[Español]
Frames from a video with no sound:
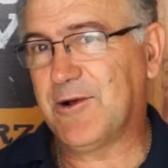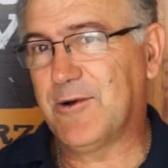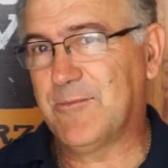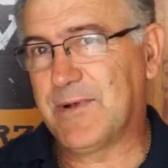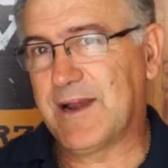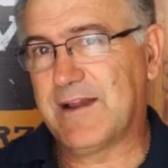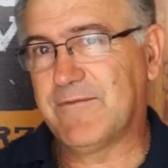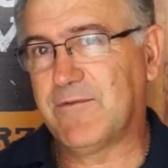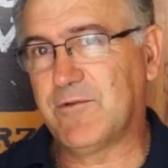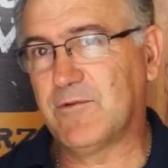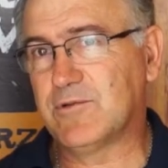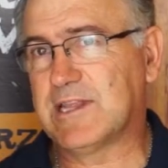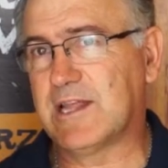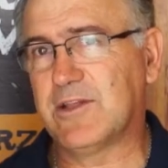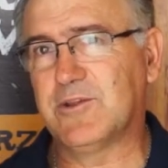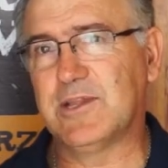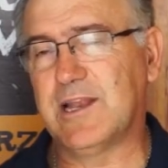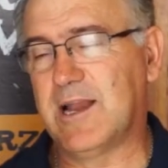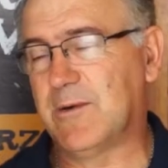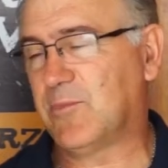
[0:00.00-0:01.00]
comprar fruta,
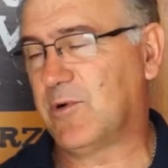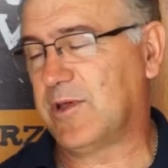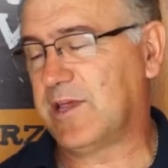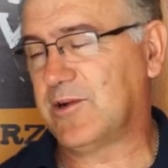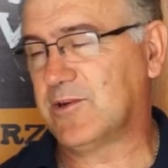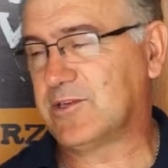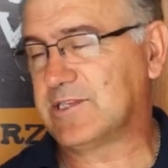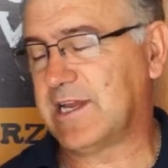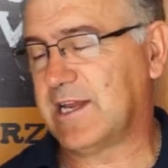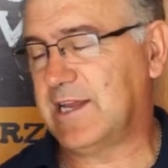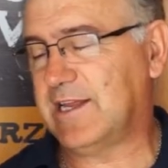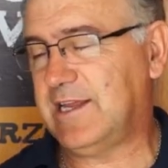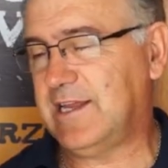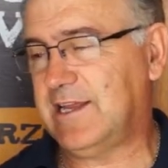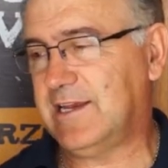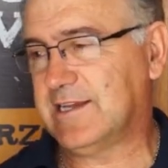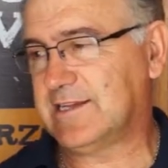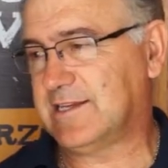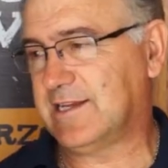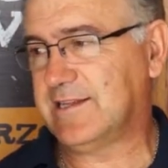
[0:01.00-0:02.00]
dónde la puede
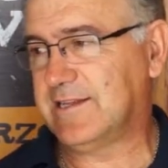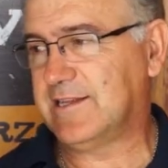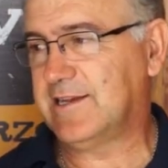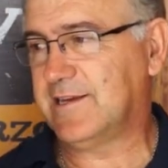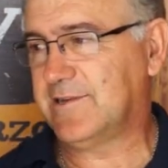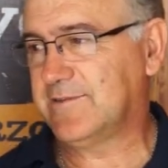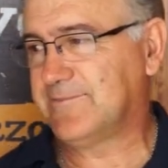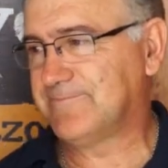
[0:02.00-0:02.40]
conseguir, etc